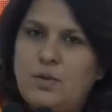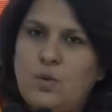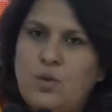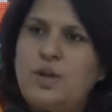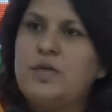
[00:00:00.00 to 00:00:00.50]

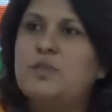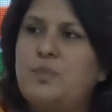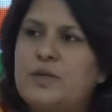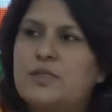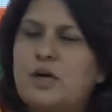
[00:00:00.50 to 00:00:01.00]
उन्नीस
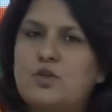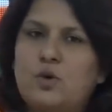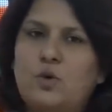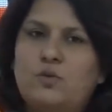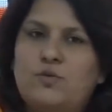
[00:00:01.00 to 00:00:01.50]
बीस का
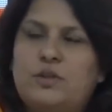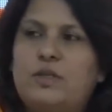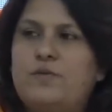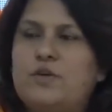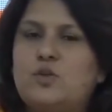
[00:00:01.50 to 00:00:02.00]
जो
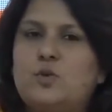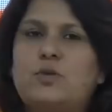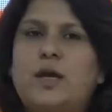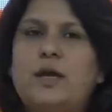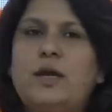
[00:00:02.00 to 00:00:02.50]
वित्तीय वर्ष
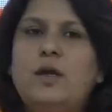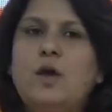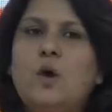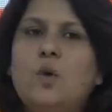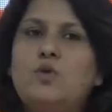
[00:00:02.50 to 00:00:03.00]
होता है
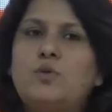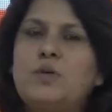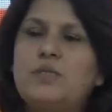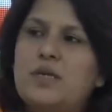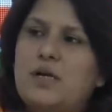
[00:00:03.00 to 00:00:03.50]

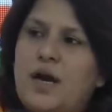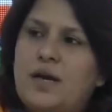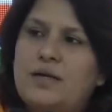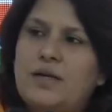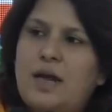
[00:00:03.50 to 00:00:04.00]
उसमें
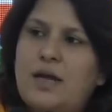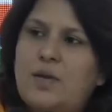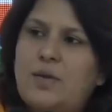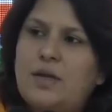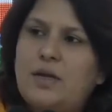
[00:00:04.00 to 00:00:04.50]
सरकार
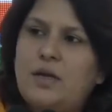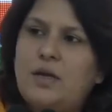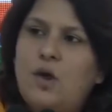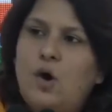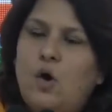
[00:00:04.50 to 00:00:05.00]
डिनायल में
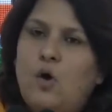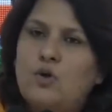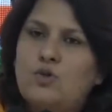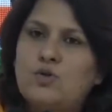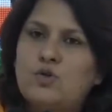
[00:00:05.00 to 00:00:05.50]
रही
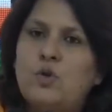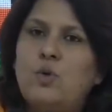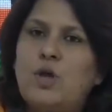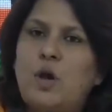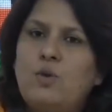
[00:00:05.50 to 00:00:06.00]
और जो
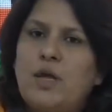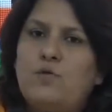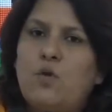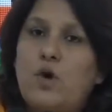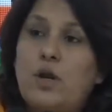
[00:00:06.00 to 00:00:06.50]
स्लोडाउन है
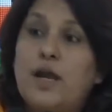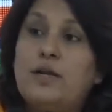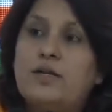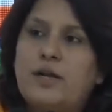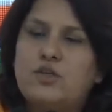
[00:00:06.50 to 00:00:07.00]
वो और
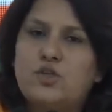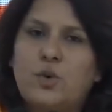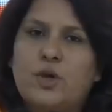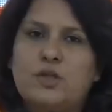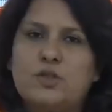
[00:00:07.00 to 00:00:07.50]
एंट्रेंच
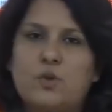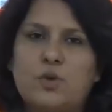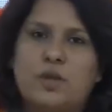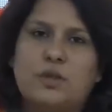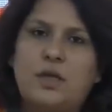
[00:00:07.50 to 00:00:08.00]
हो गया जिसको
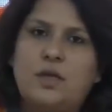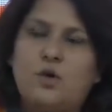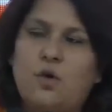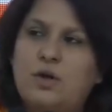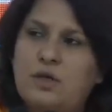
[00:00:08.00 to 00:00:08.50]
कहते हैं
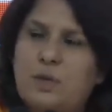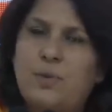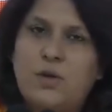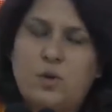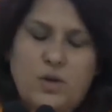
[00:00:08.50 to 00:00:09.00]
कि और
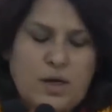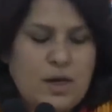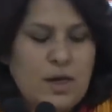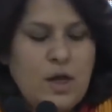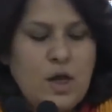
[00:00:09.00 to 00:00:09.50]
डीपन हो
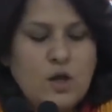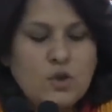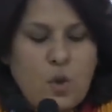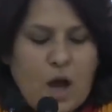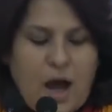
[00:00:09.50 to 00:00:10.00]
गया
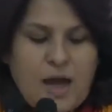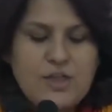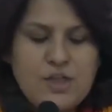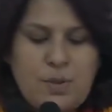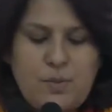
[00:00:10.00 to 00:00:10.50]
तो
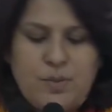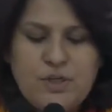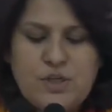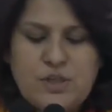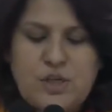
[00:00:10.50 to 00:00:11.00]
आज जब हम
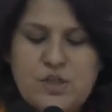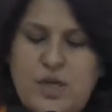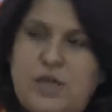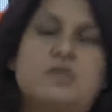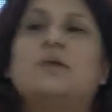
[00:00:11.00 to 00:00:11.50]
बजट से
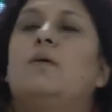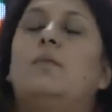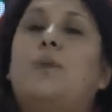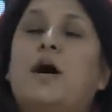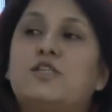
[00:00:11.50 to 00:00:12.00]
शायद
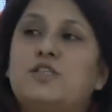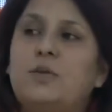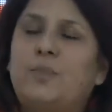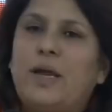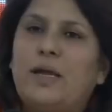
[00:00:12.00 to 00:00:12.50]
पांच
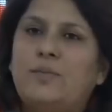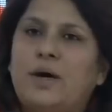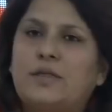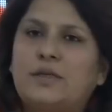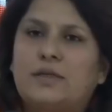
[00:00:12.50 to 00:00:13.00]
दिन पहले
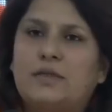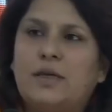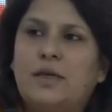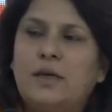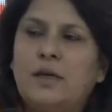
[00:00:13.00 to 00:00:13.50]
बात करते हैं